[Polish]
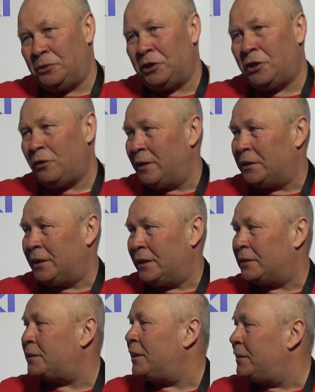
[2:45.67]
podziękować,
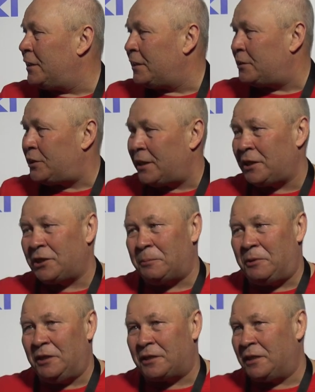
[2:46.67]
tak, trener Czarek
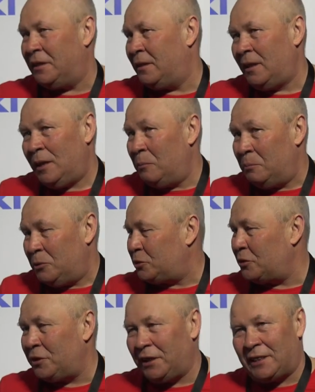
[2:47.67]
Rzepnicki,
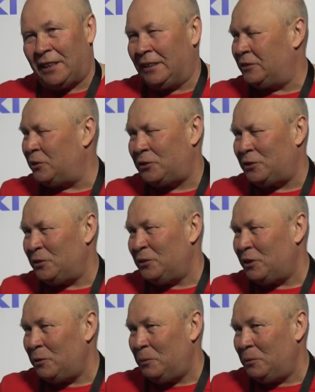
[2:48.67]
motoryka, to co on
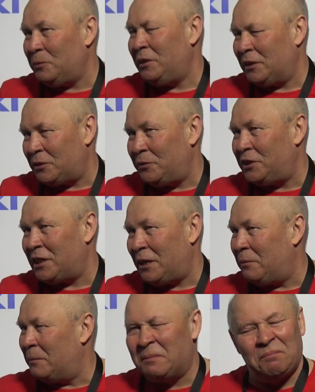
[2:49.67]
robił, ja to
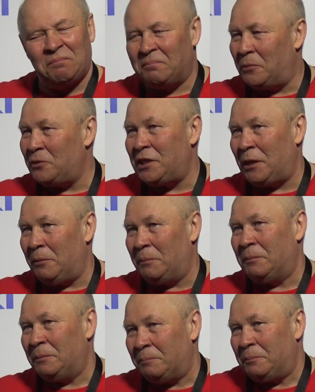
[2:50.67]
widziałem.
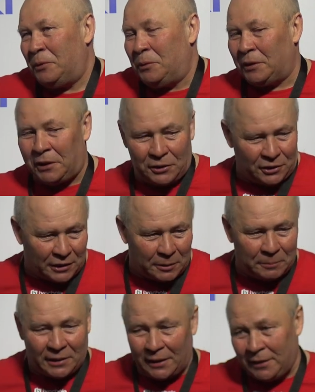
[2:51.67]
Powiedziałem, były kiedyś
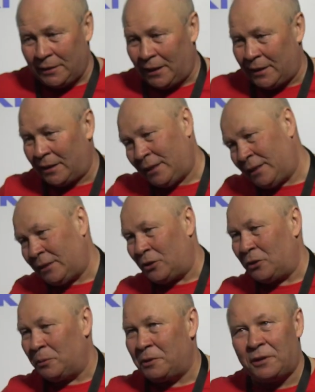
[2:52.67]
takie pytania, Darek, a
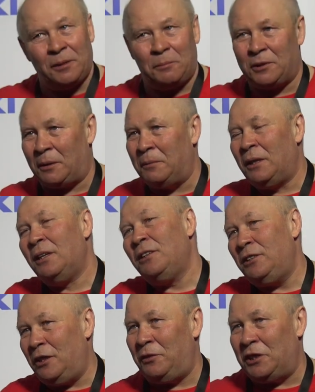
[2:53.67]
kogo byś nie powiedziałem,
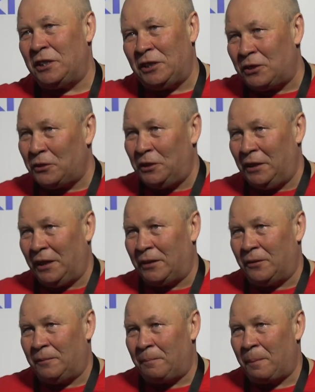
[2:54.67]
nie widzę nikogo
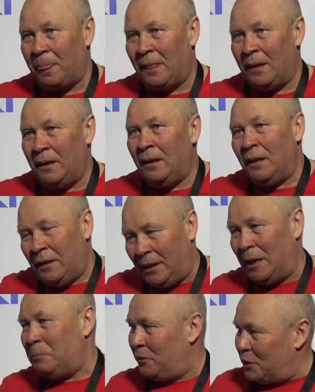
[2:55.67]
innego.
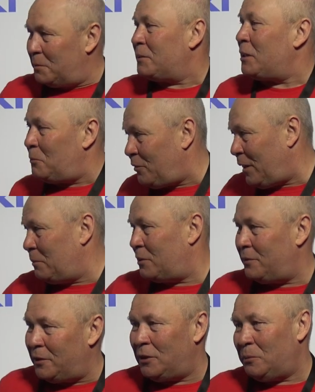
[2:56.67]
Ja powiedzmy zajmowałem
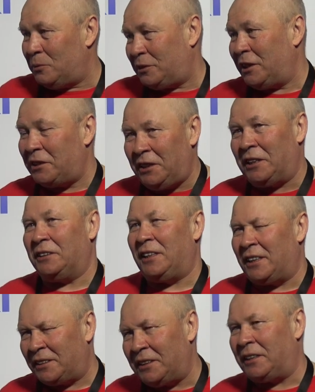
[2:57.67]
się, wiadomo, technika,
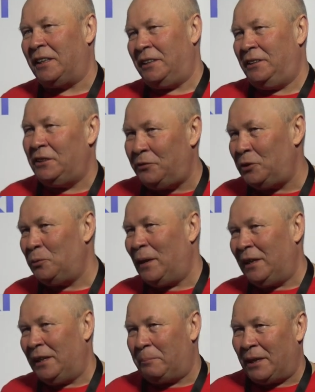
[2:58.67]
taktyka,
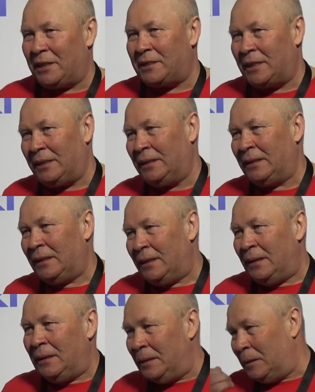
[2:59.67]
indywidualna praca,
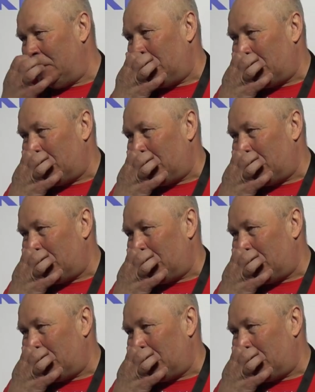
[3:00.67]
e,